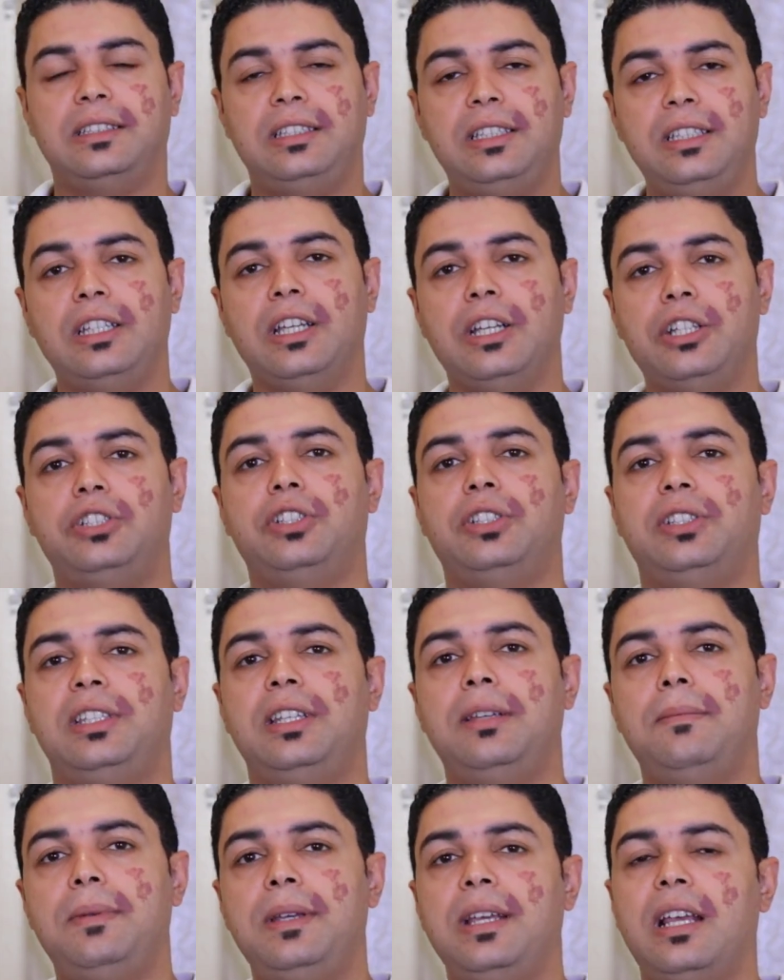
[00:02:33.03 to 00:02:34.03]
دي اتش
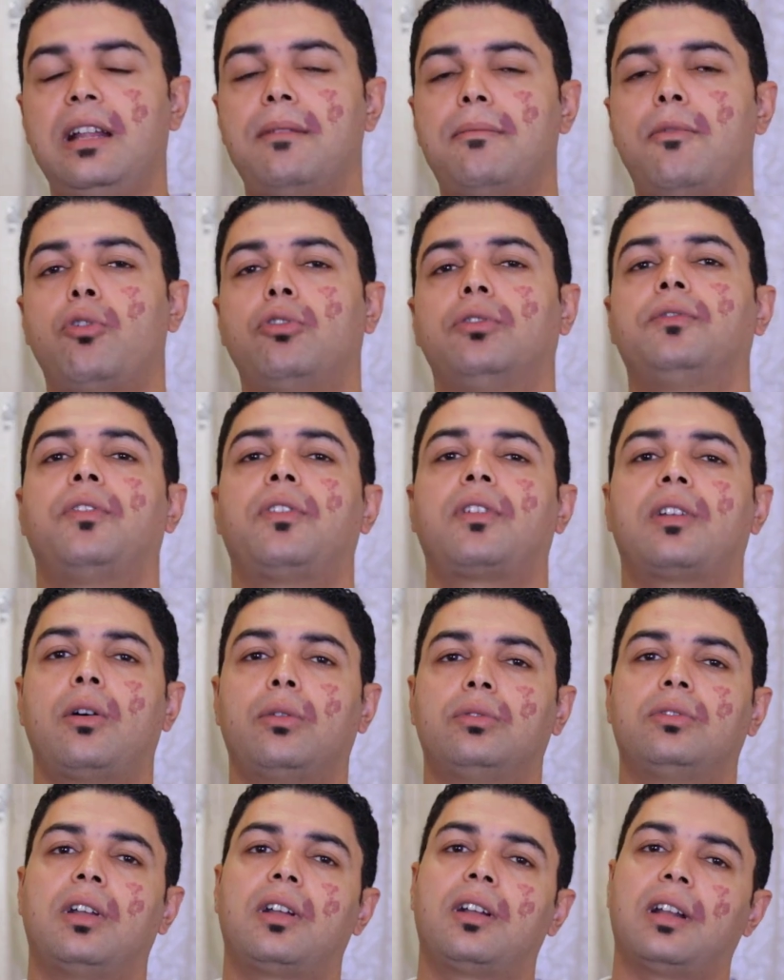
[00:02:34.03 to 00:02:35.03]
سي بي الموجود في
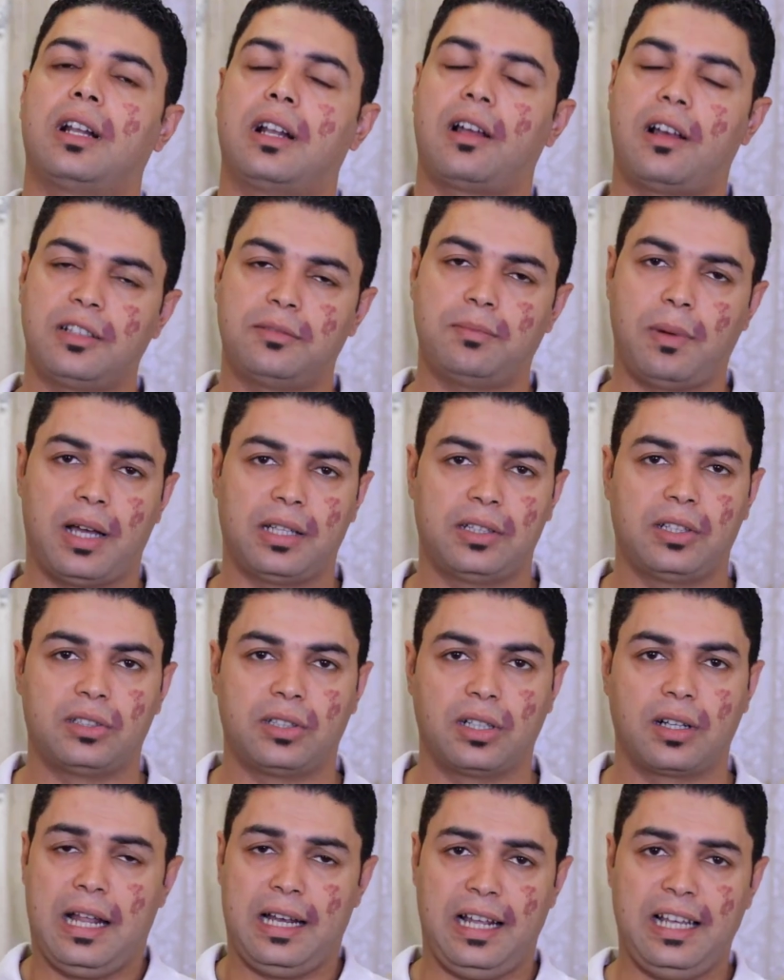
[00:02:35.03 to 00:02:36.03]
الراوتر الخاص
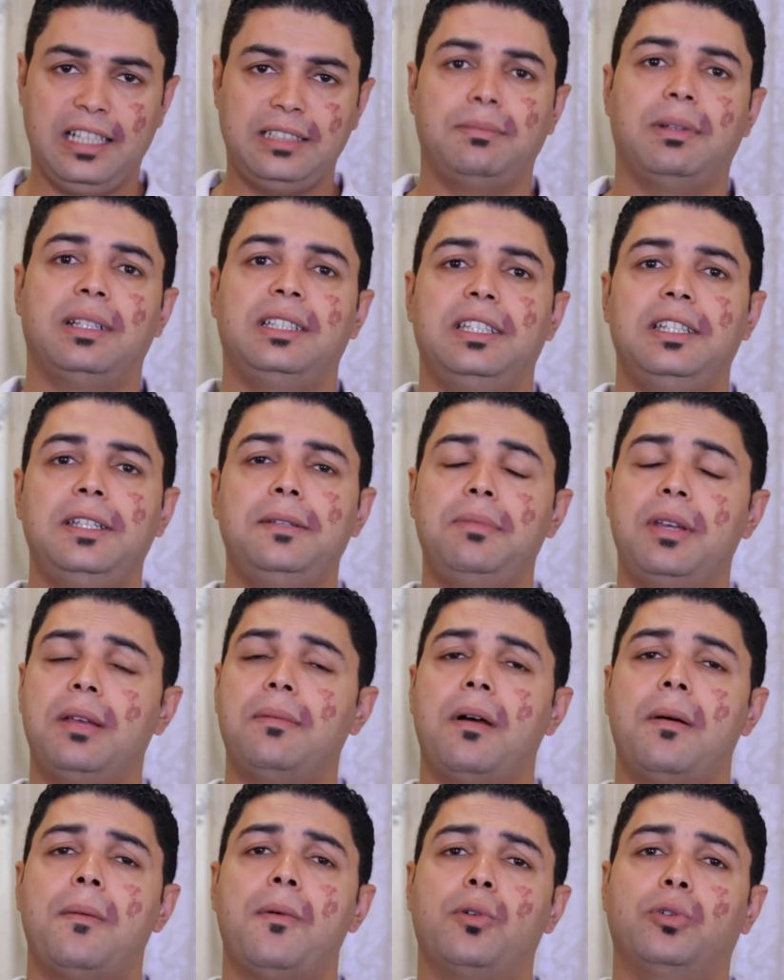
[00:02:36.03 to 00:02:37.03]
بحضرتك الحزمه دي
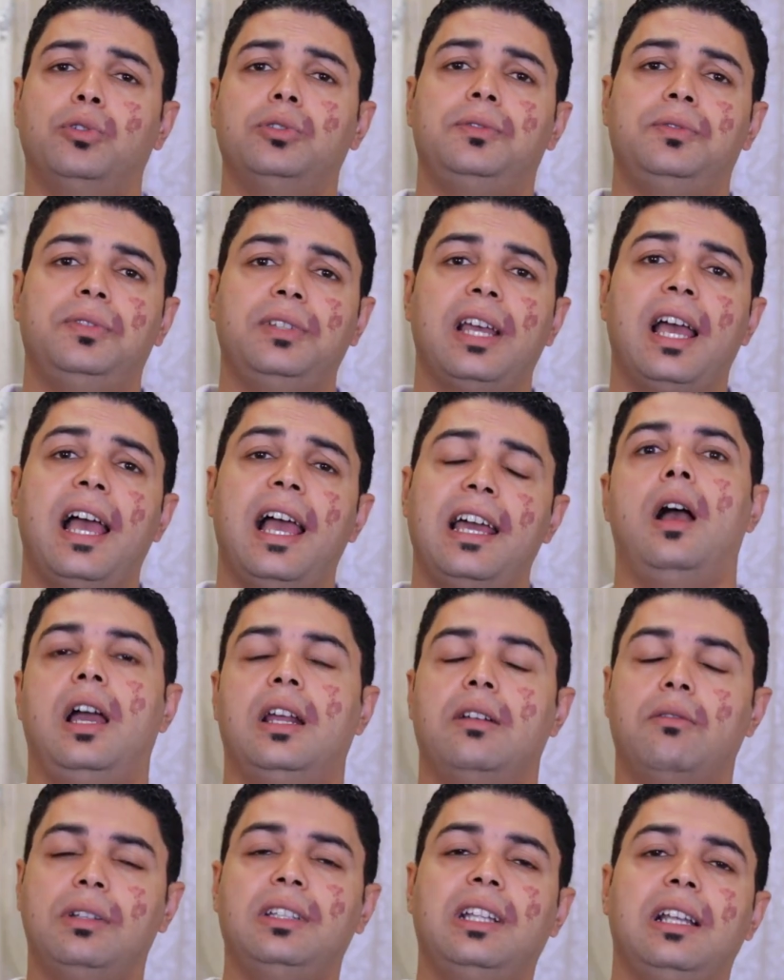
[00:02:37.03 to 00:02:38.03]
بيبقى موجود فيها
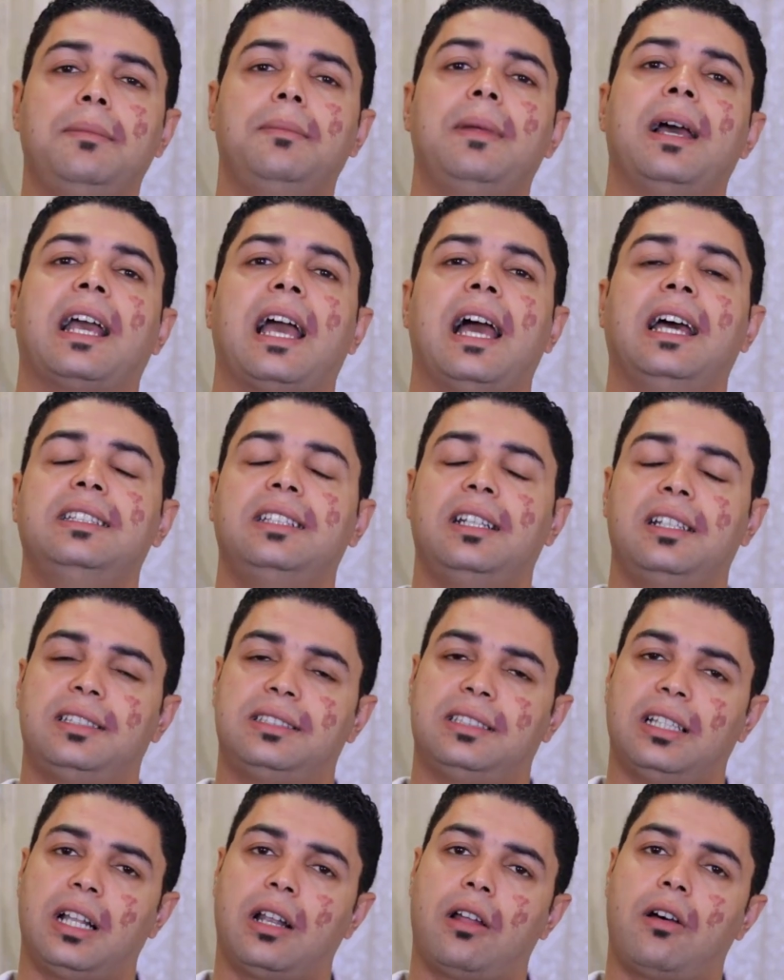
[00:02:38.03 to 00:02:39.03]
عنوان الماك
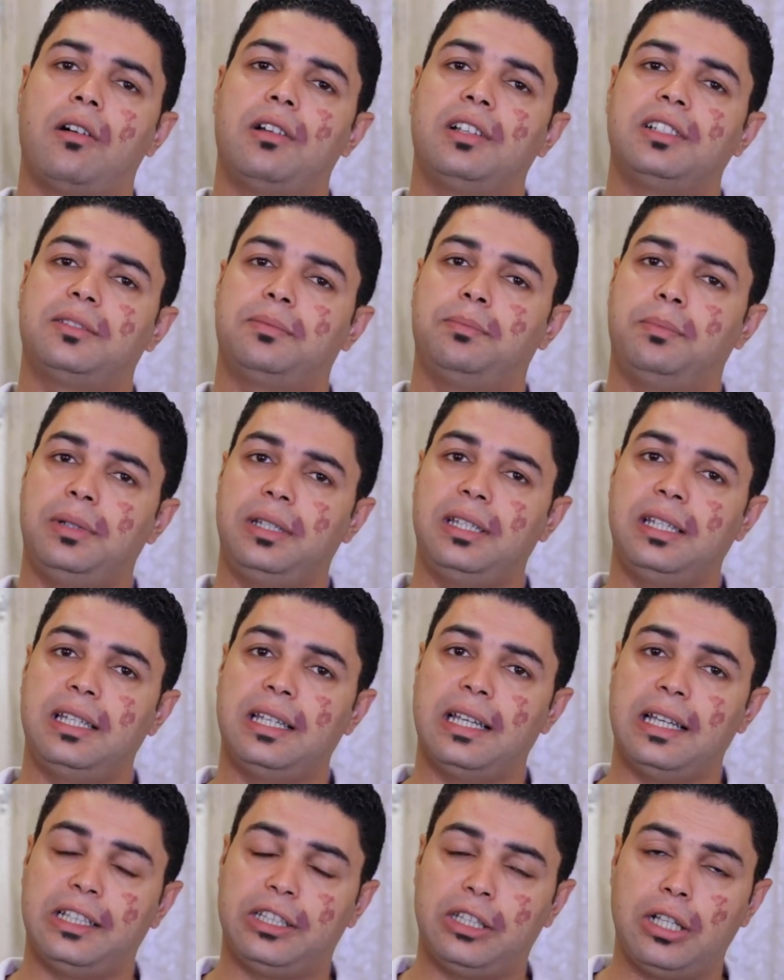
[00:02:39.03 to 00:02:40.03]
ادرس الخاص
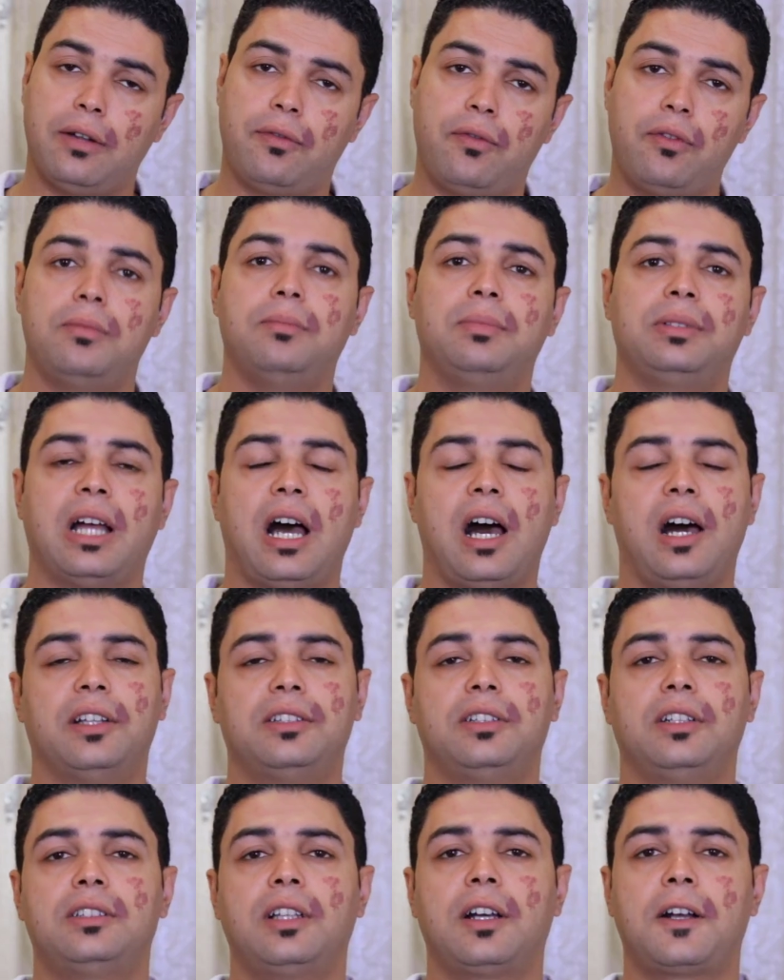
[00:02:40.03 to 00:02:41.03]
بالتليفون بتاع
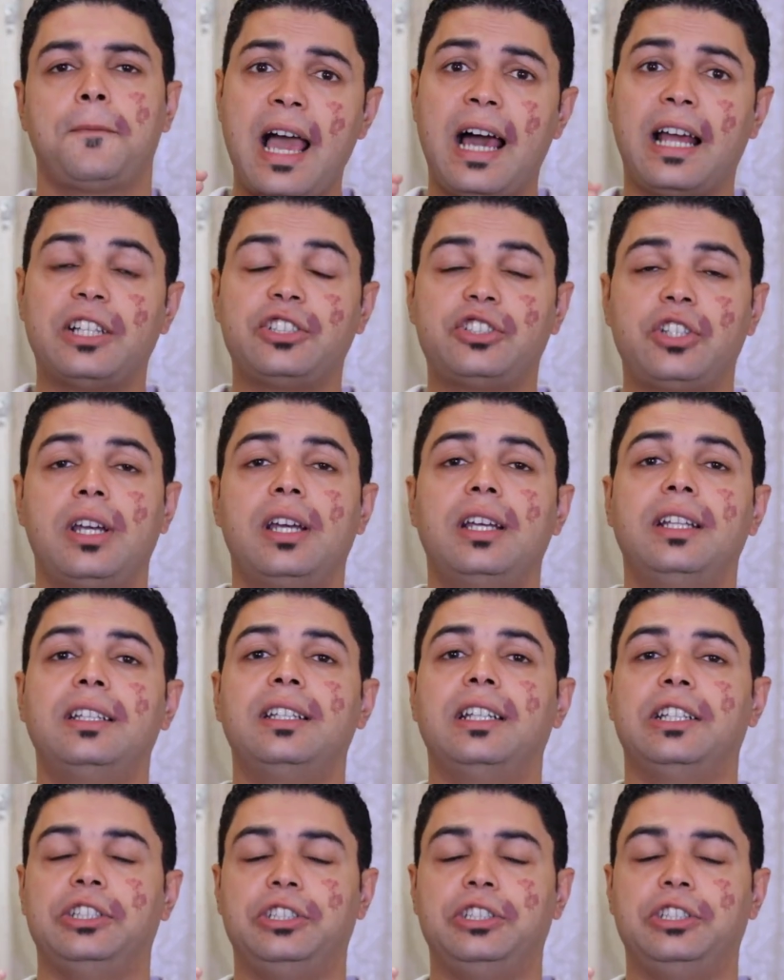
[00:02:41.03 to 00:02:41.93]
حضرتك علشان